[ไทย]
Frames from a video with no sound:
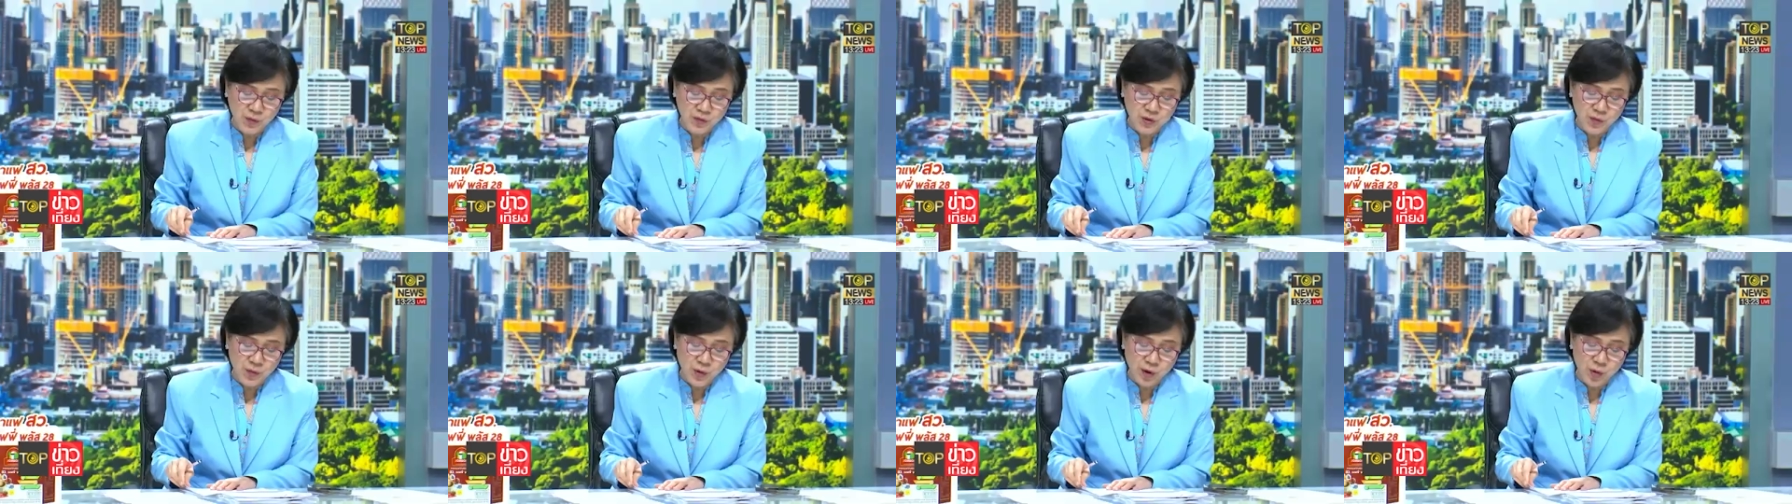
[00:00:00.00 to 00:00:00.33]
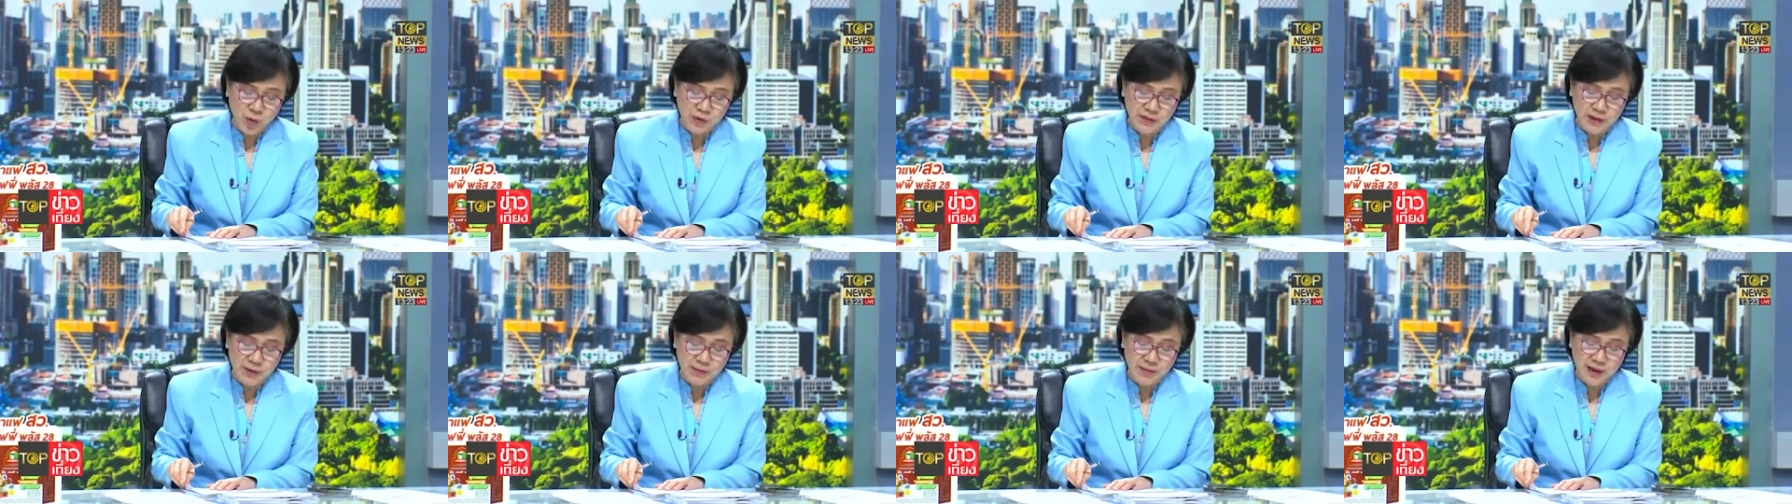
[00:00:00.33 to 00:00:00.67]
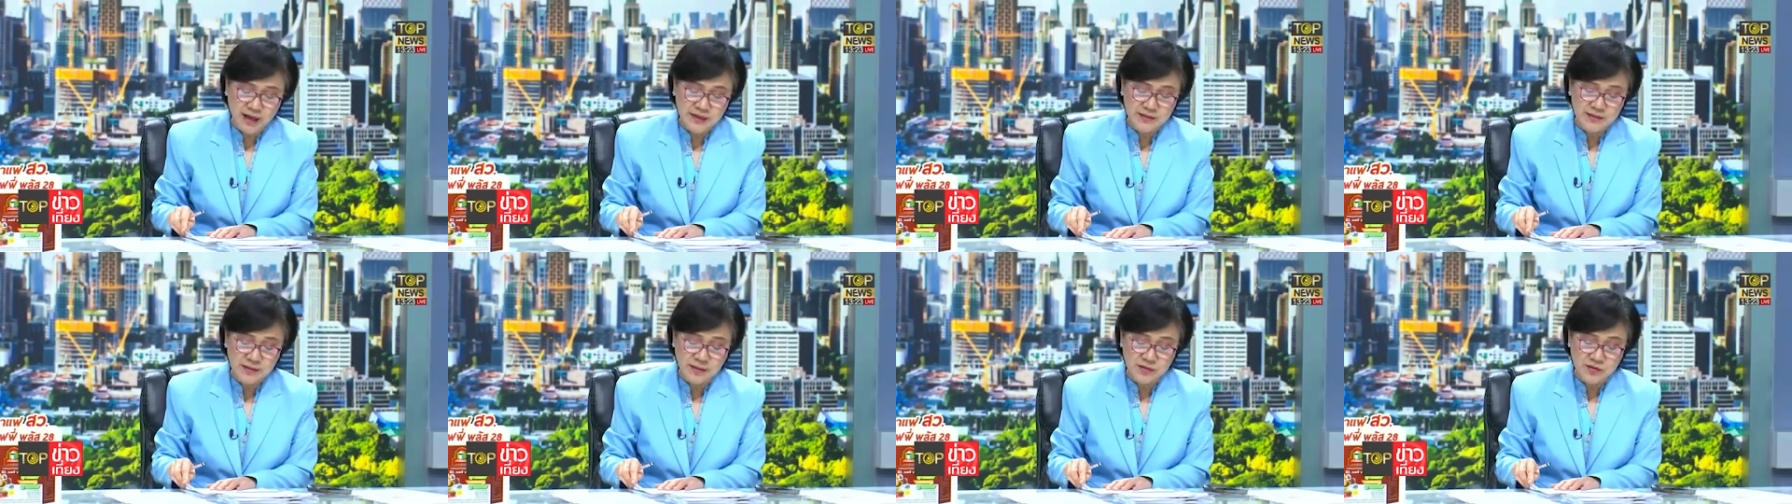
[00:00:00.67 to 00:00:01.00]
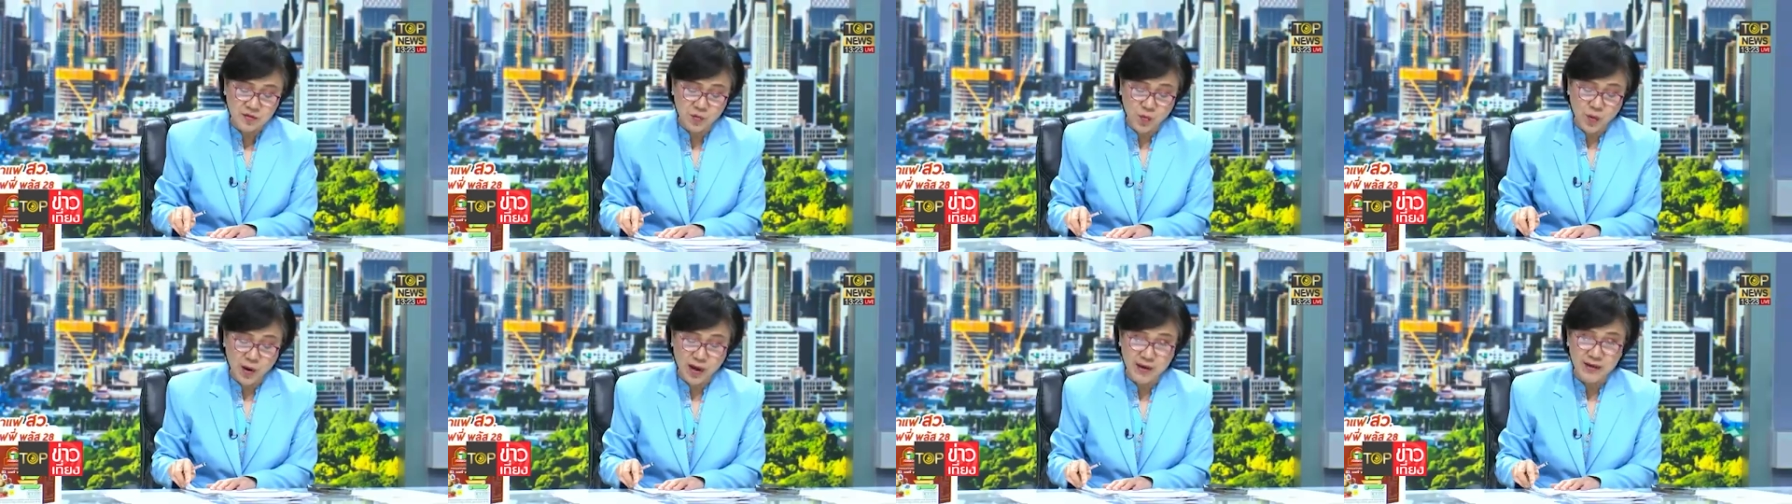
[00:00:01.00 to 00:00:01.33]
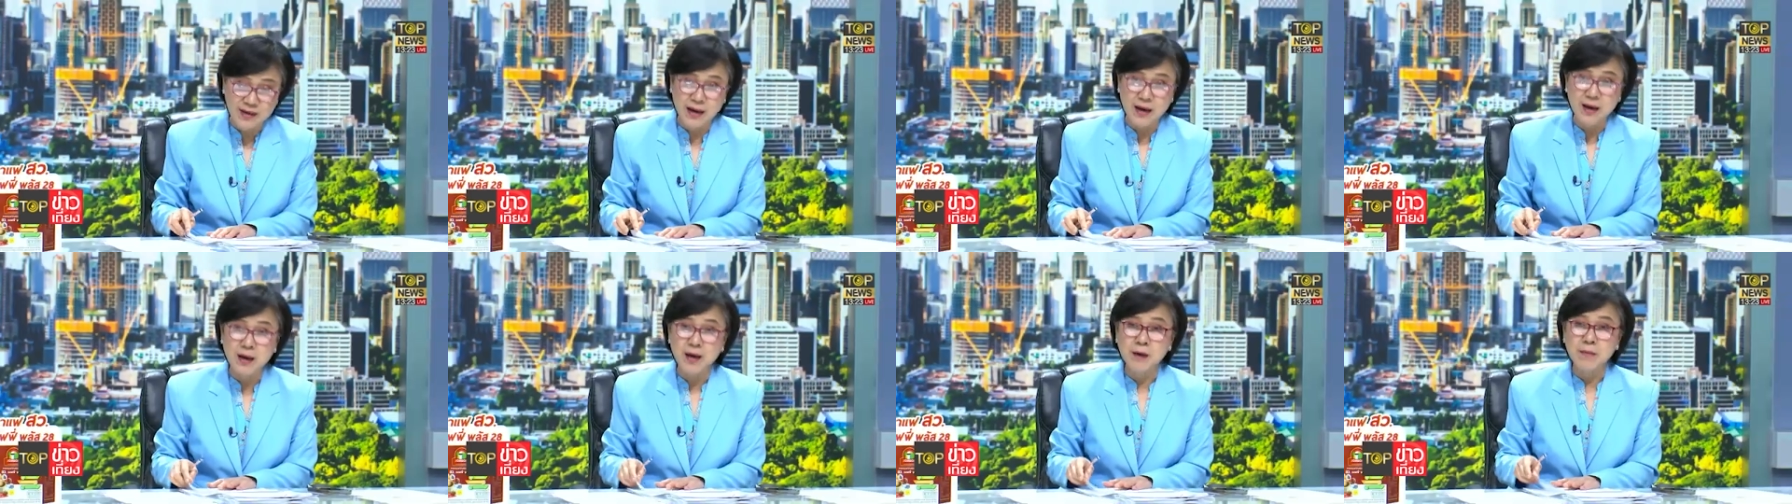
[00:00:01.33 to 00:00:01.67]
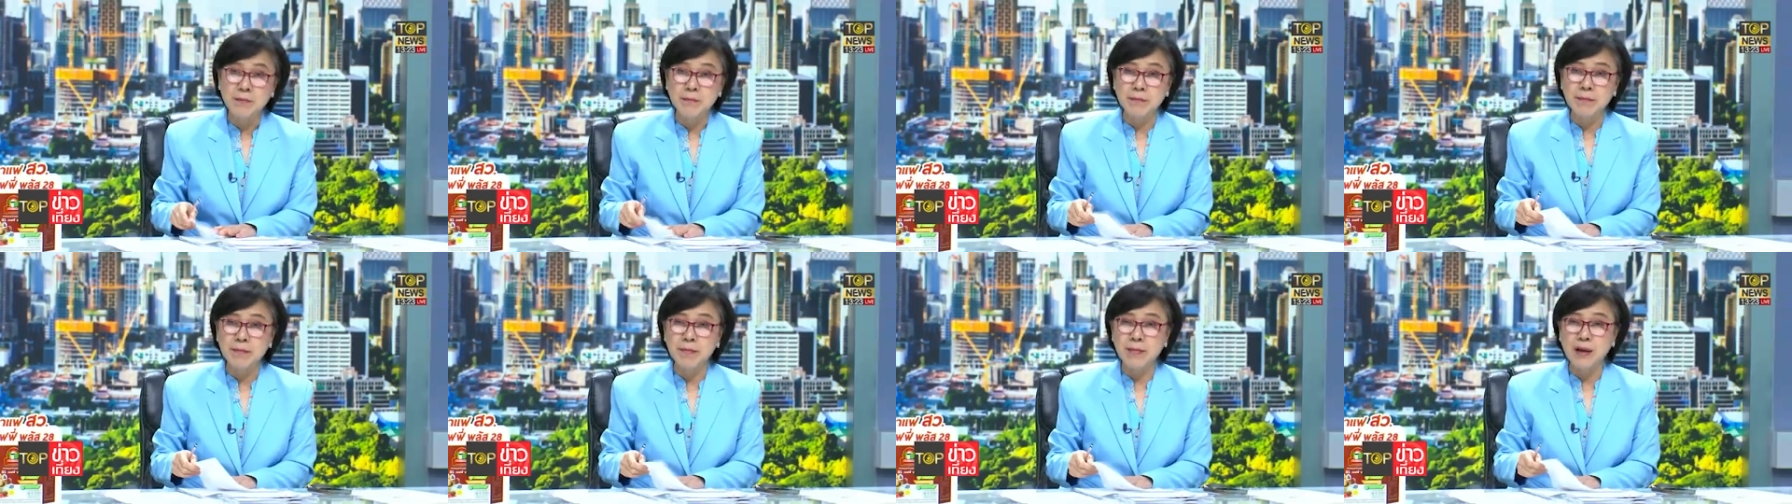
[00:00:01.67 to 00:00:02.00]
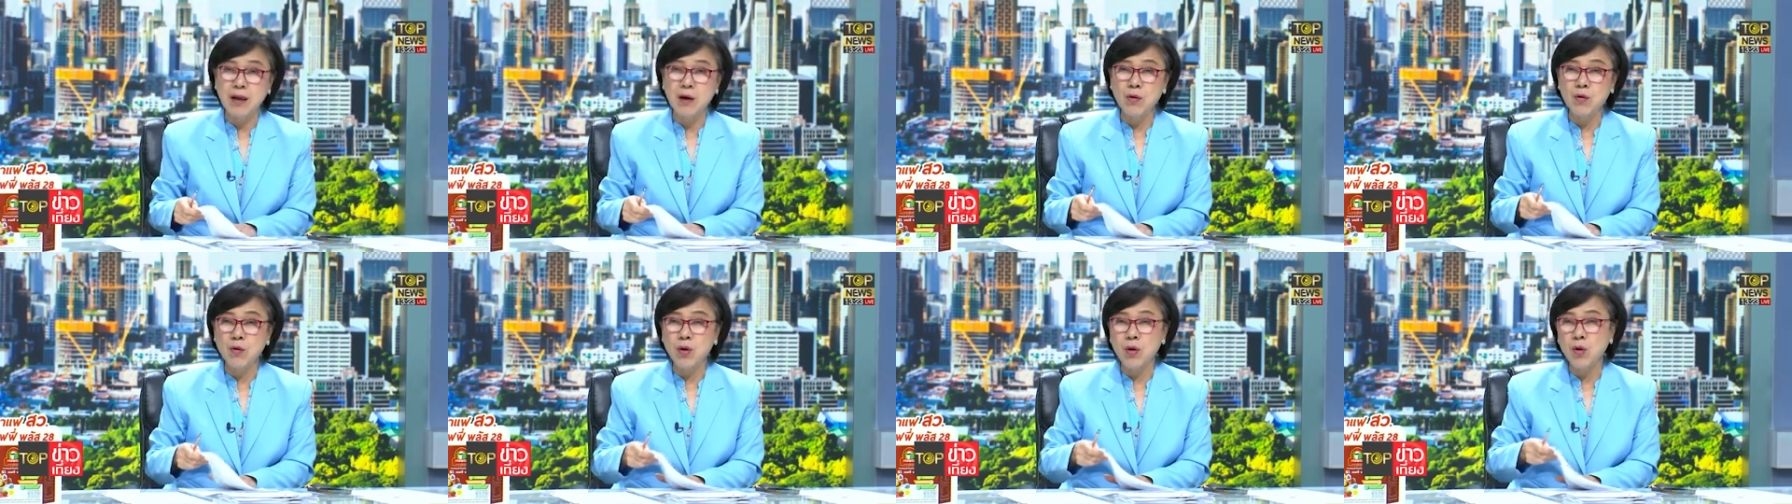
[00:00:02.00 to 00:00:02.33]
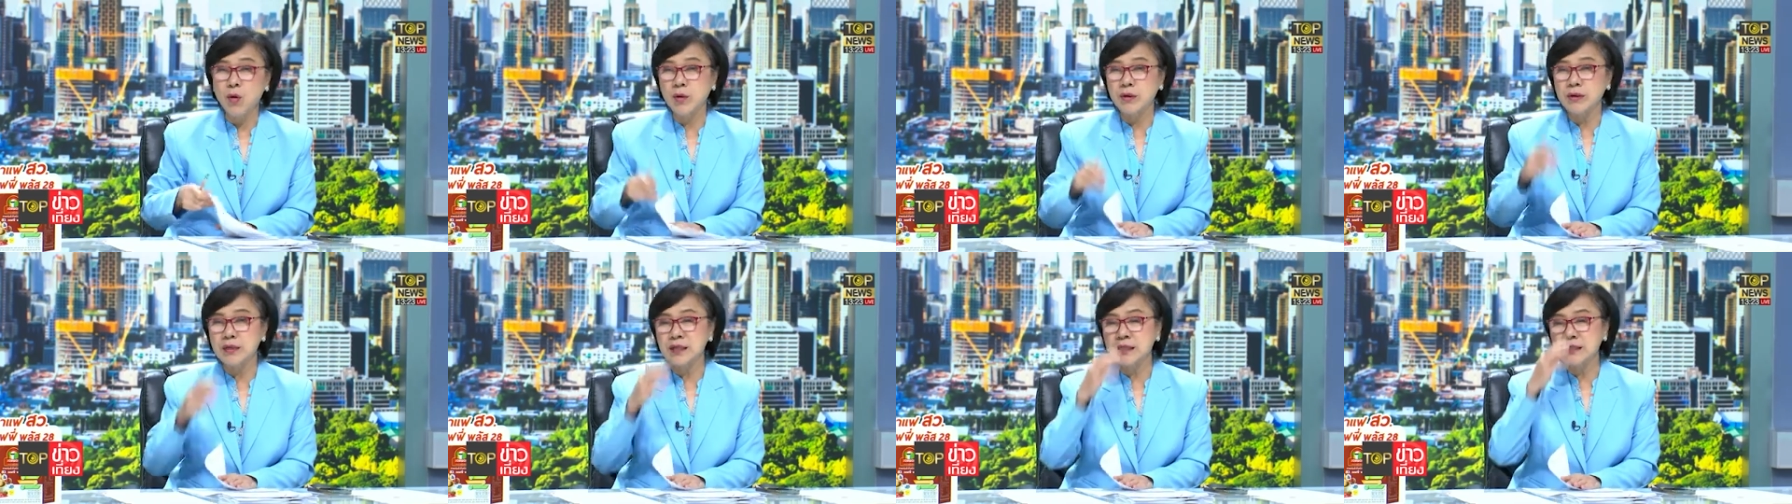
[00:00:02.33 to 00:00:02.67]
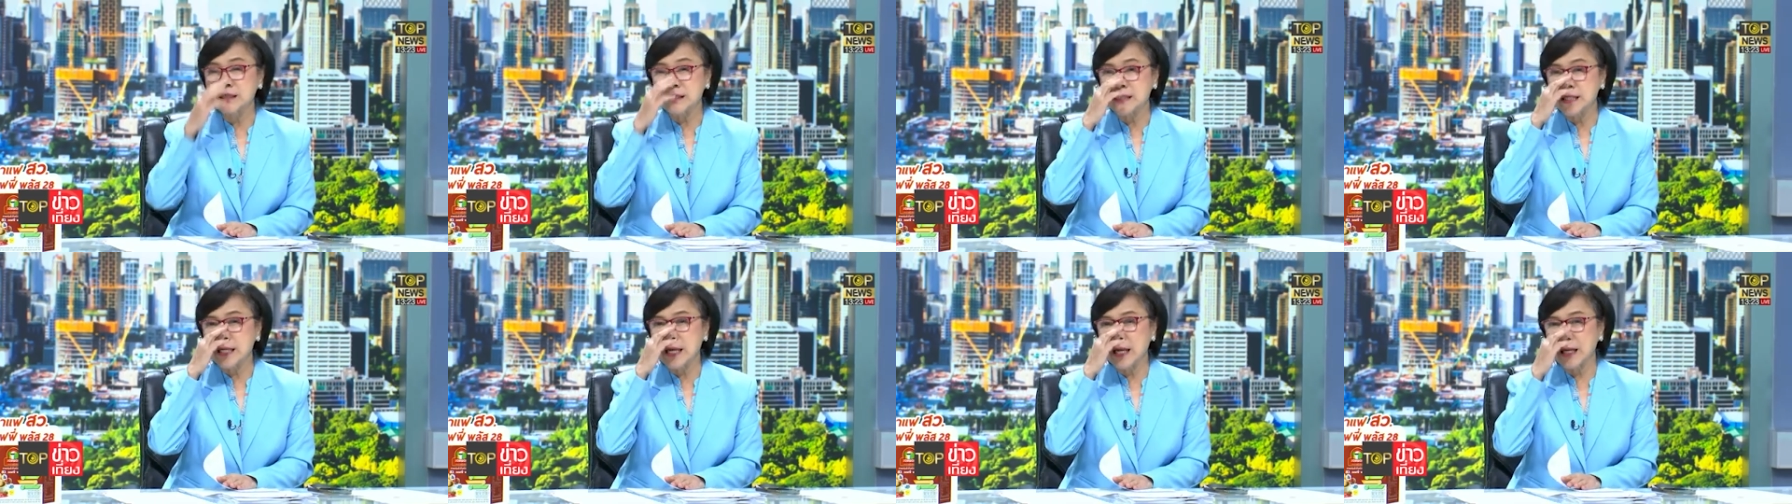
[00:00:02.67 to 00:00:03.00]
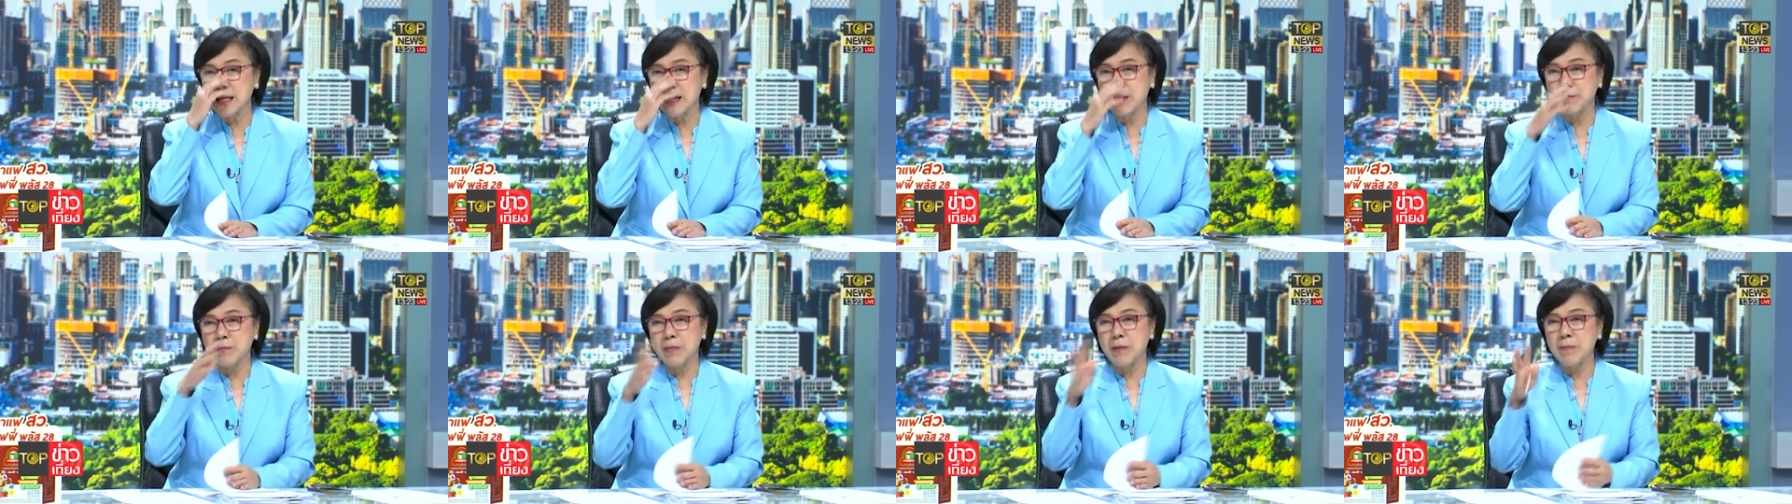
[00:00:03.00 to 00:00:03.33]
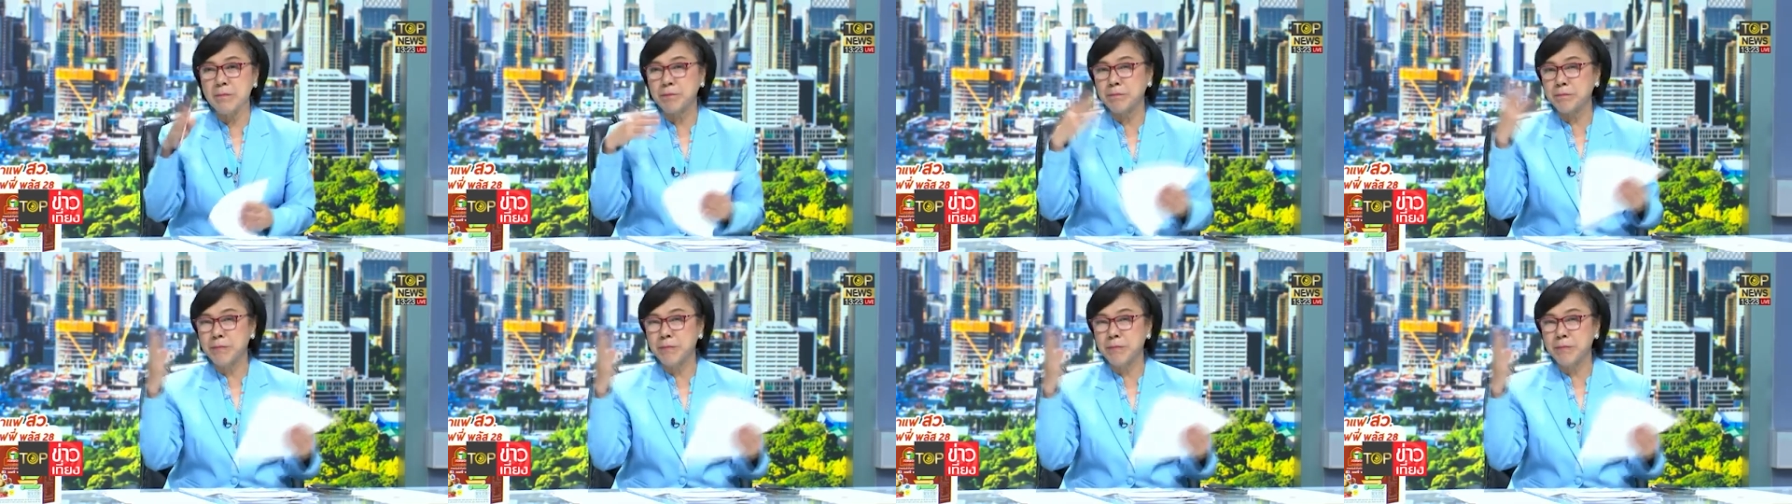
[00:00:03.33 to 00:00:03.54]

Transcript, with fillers: ดถึงว่าคนทำร้ายสีสุวรรณเนี่ย แล้วก็คนที่เชียร์เนี่ยเป็น